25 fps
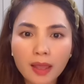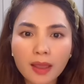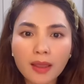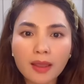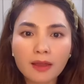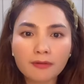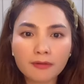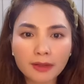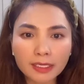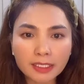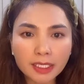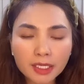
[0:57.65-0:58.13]

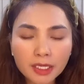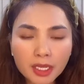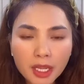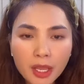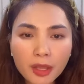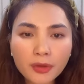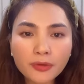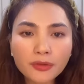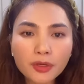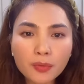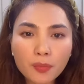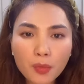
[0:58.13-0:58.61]
Vậy thì nếu
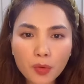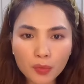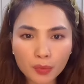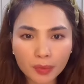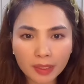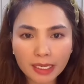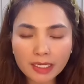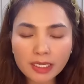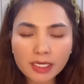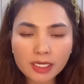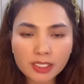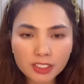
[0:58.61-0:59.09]
như một cái
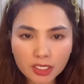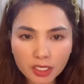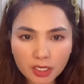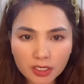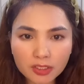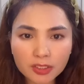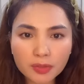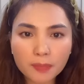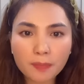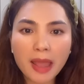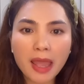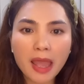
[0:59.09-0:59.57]
cơ sở
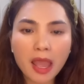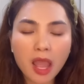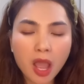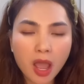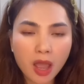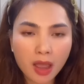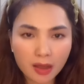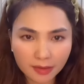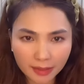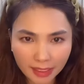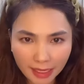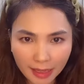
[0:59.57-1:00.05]
spa
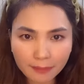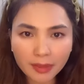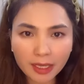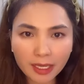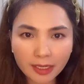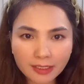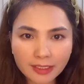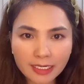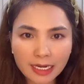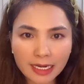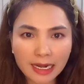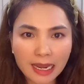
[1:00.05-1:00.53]
họ cam
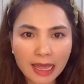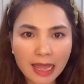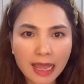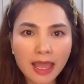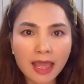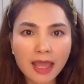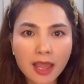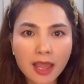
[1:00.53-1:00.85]
kết rằng là